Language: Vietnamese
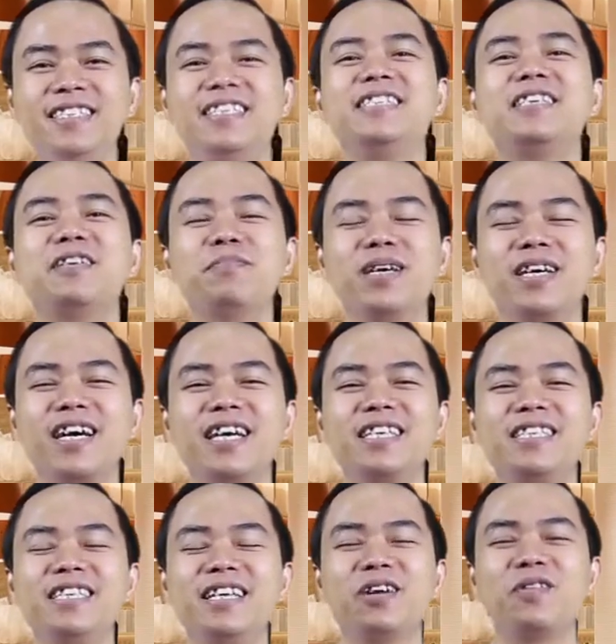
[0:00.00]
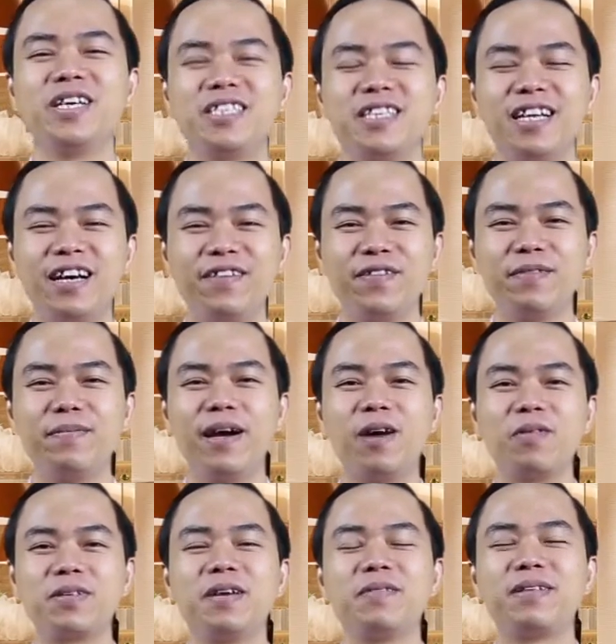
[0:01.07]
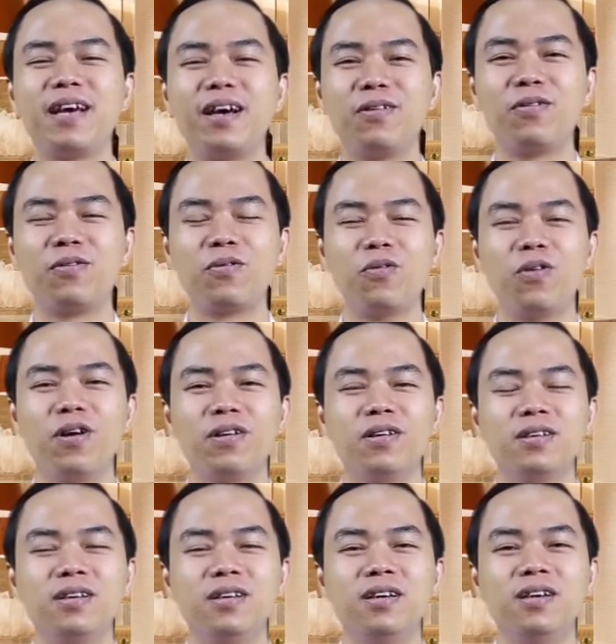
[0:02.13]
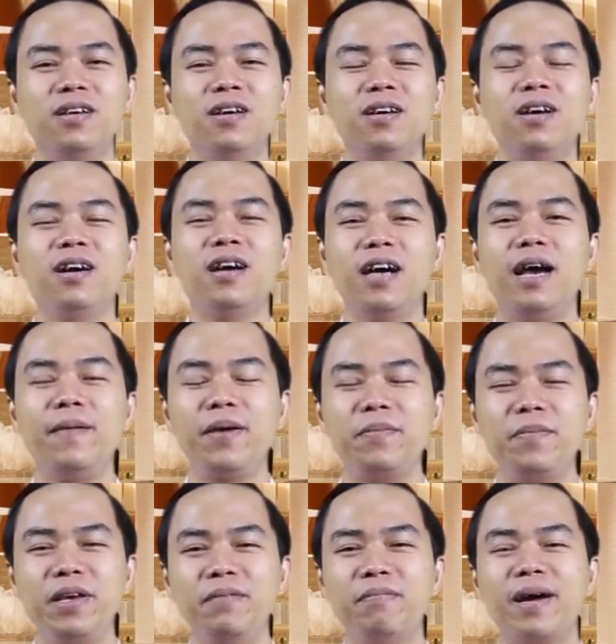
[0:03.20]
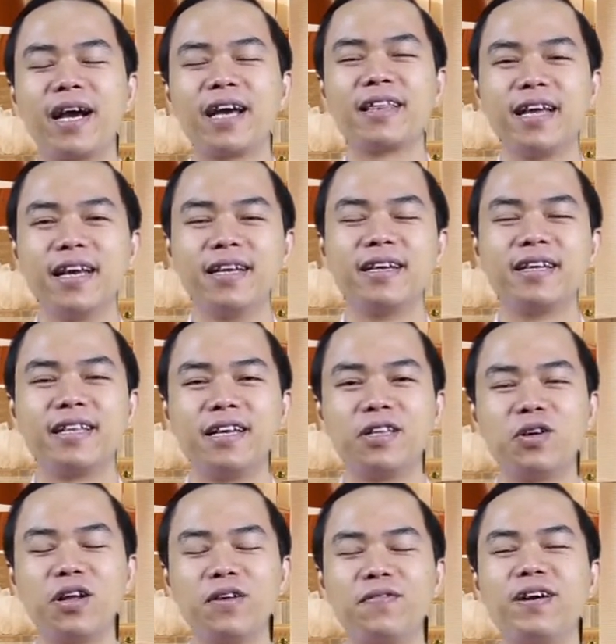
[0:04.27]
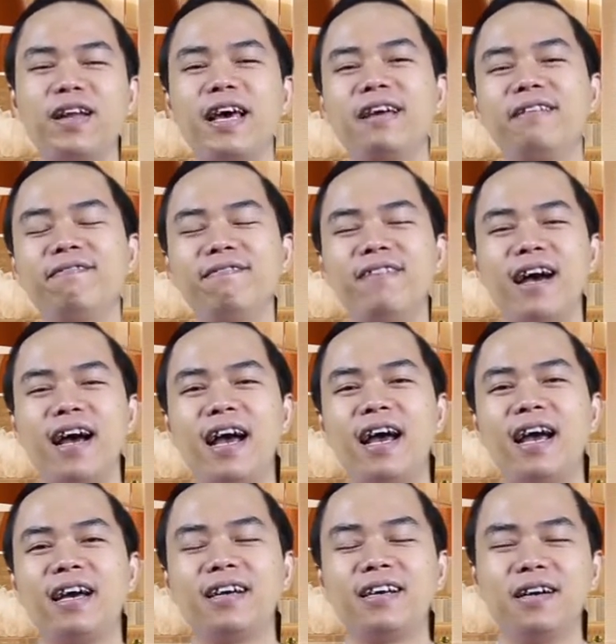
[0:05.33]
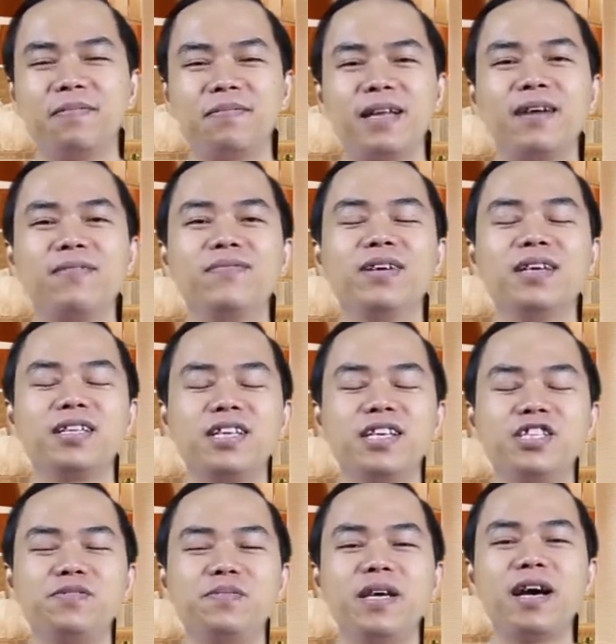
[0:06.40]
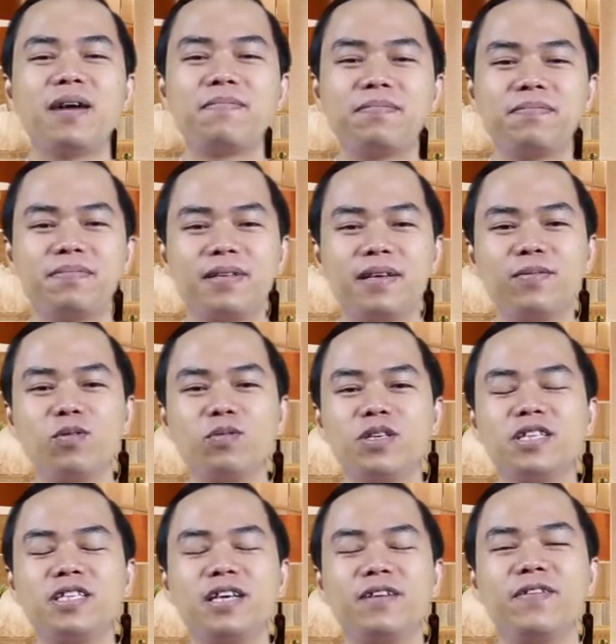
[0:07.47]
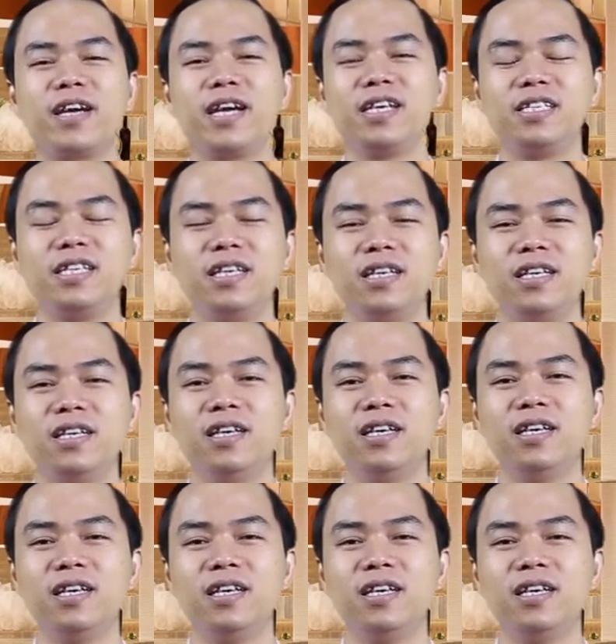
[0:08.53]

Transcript: Xin chào mừng các anh chị đã quay trở lại với bài học tiếp theo của F&B Marketing. Tên tôi là Phan Anh và hợp tác với Teach Me Up tiếp tục chia sẻ với các anh chị